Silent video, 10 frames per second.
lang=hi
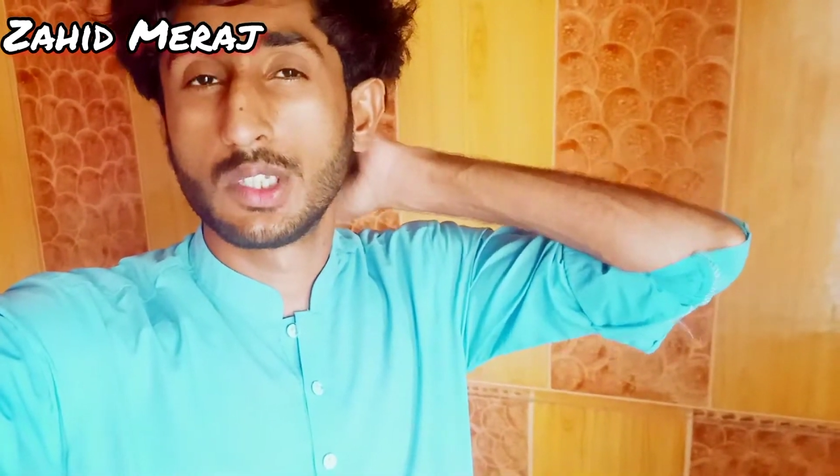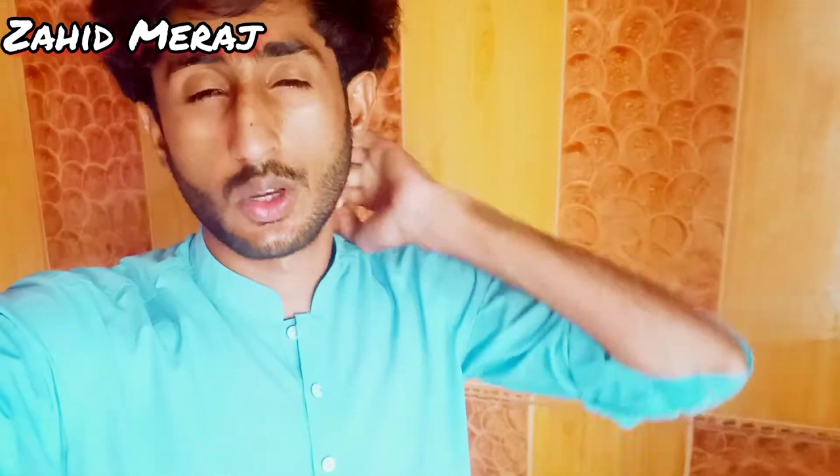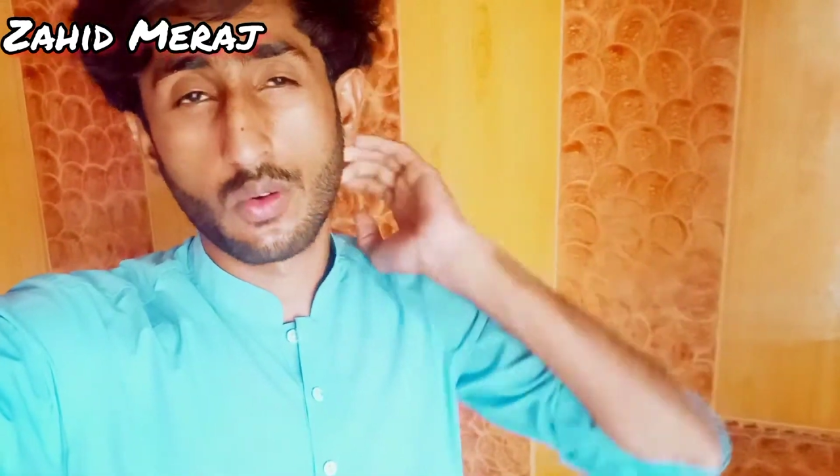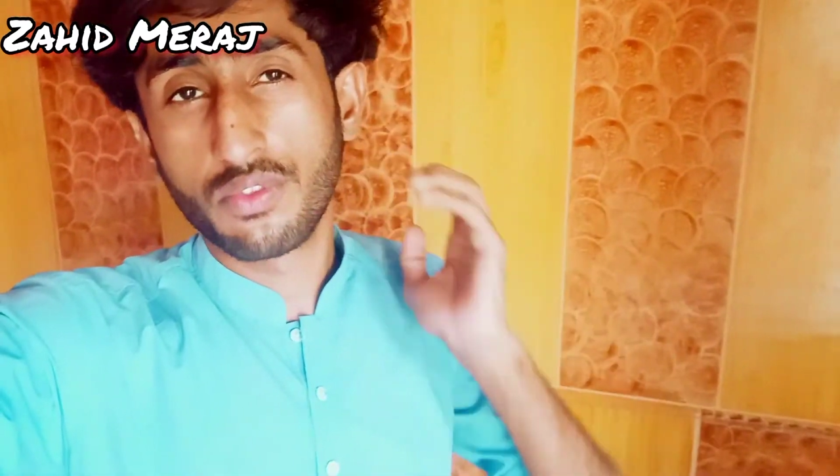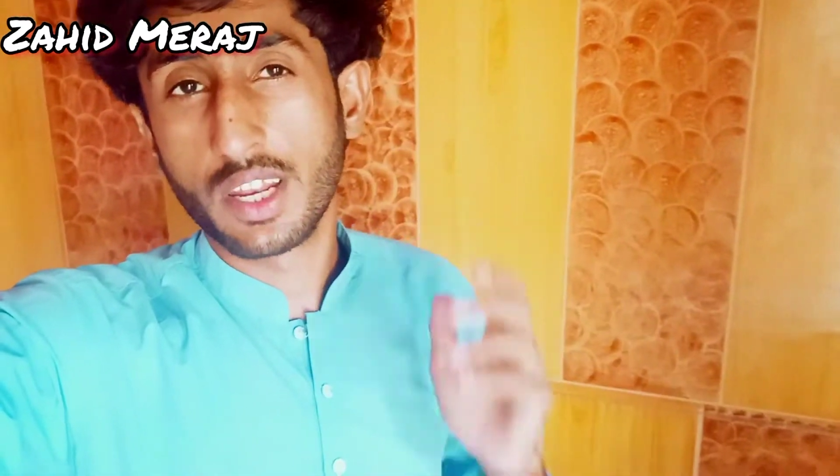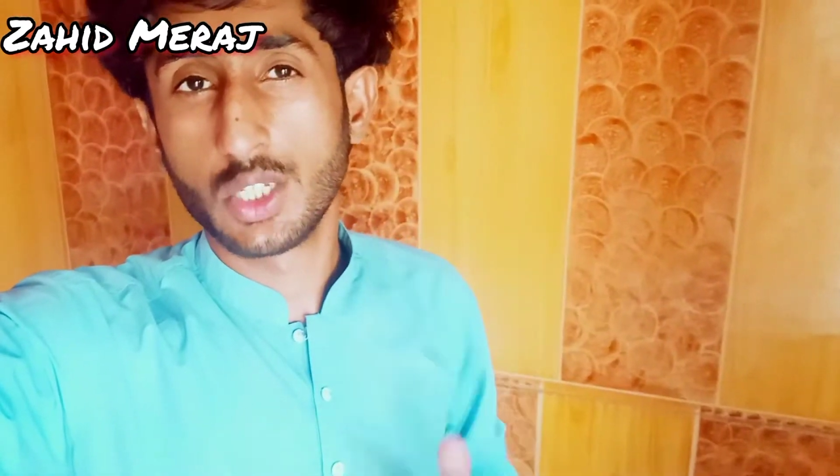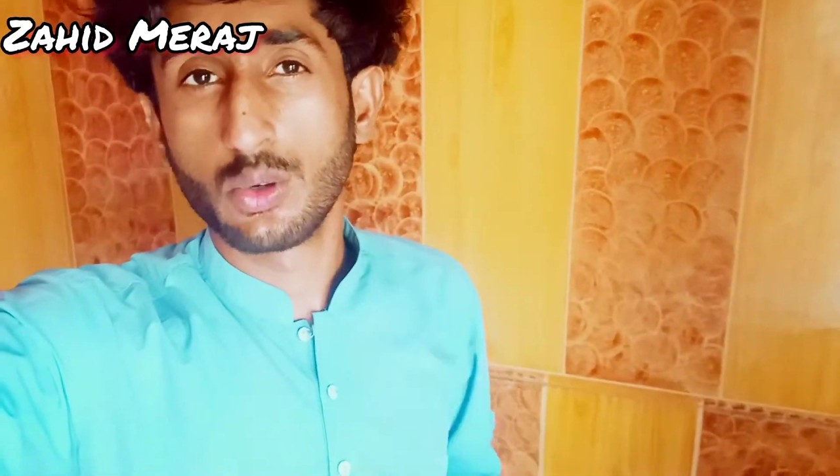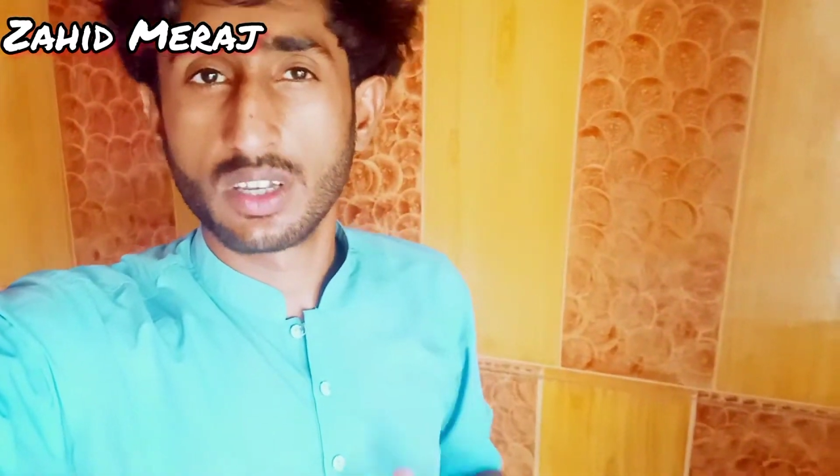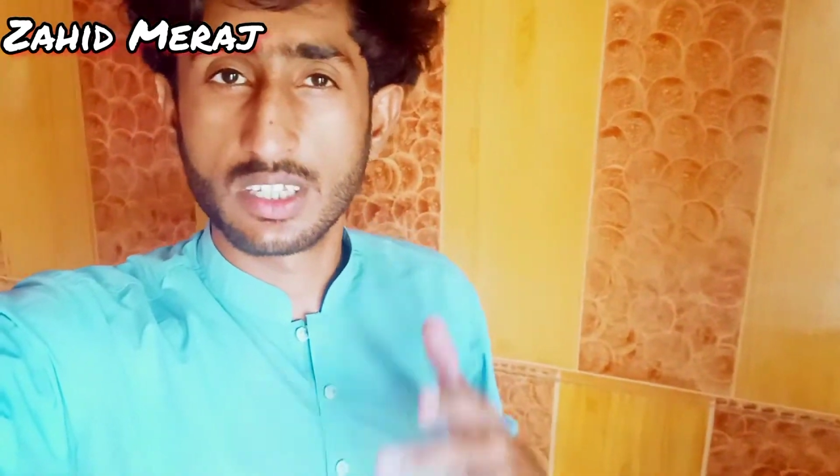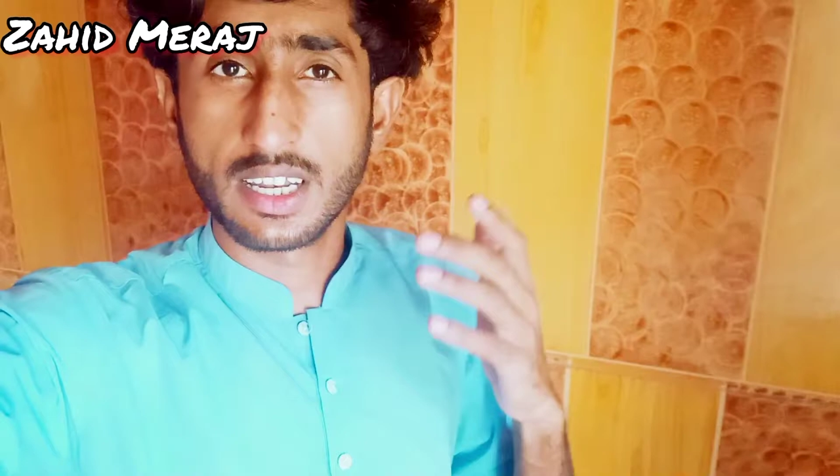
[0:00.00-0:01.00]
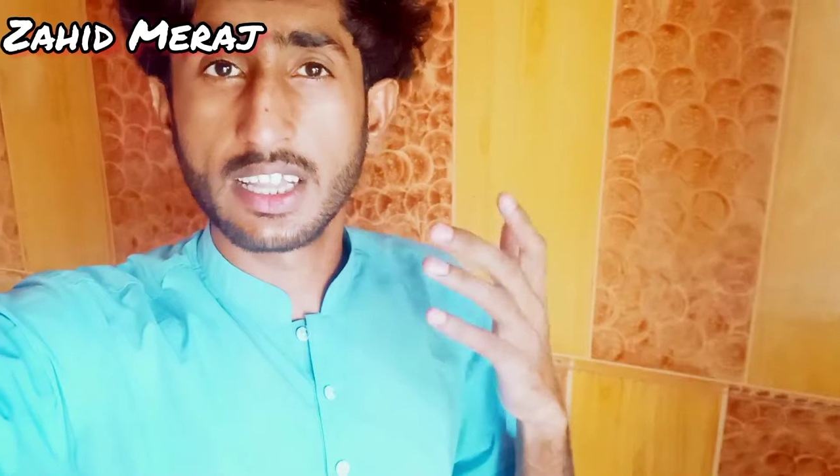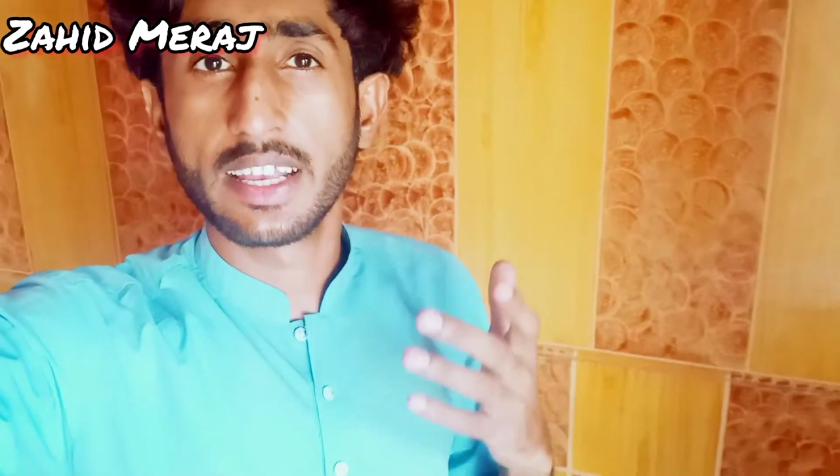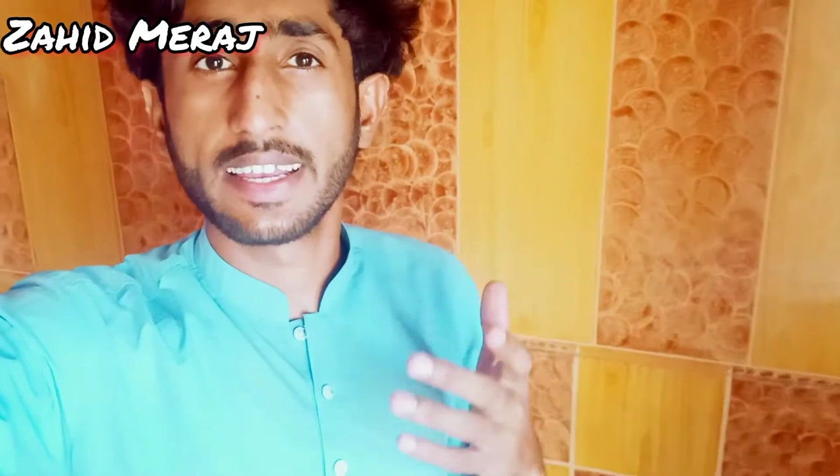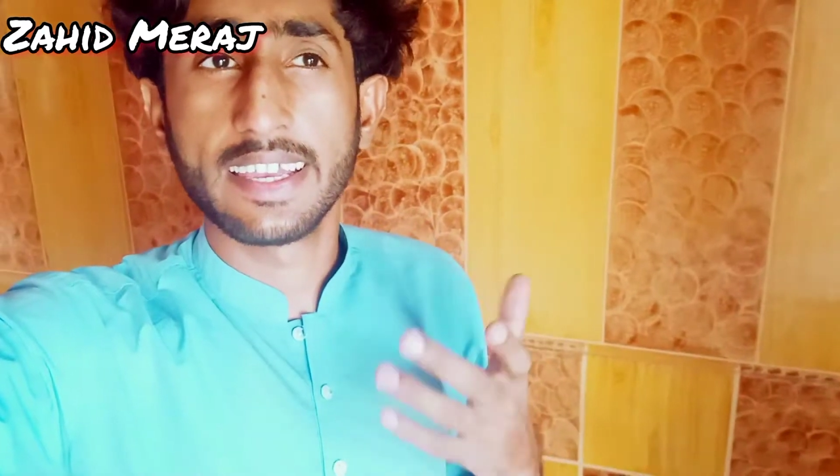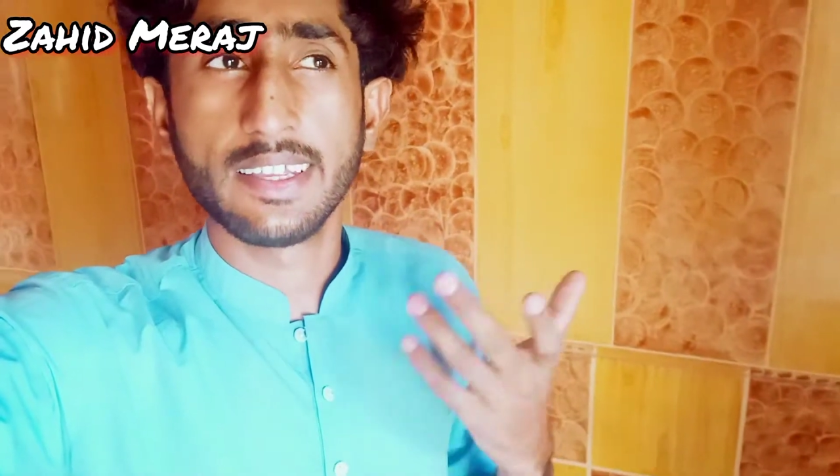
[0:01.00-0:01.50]
चलो फ्रेश होके चलते
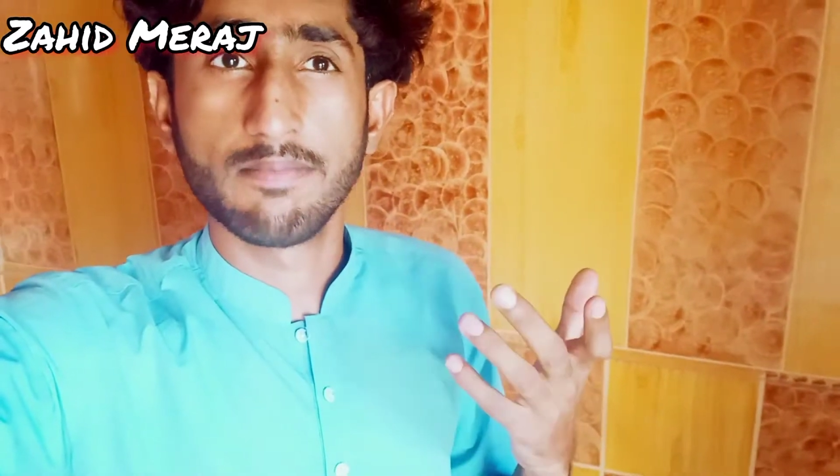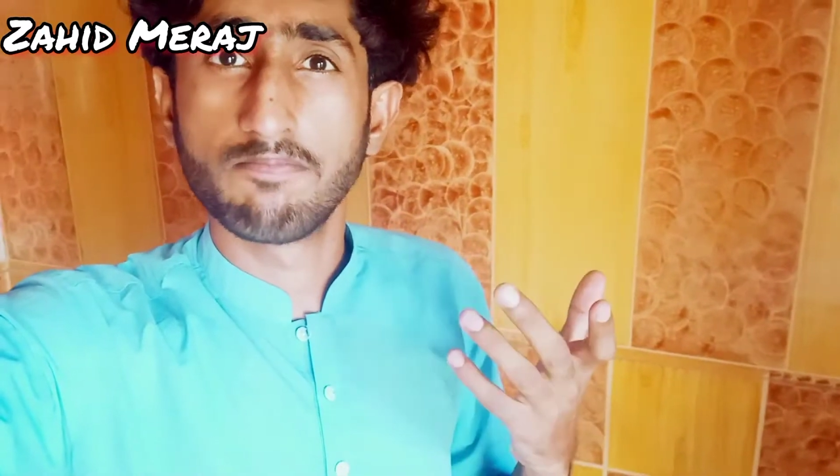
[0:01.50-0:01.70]
हैं कहीं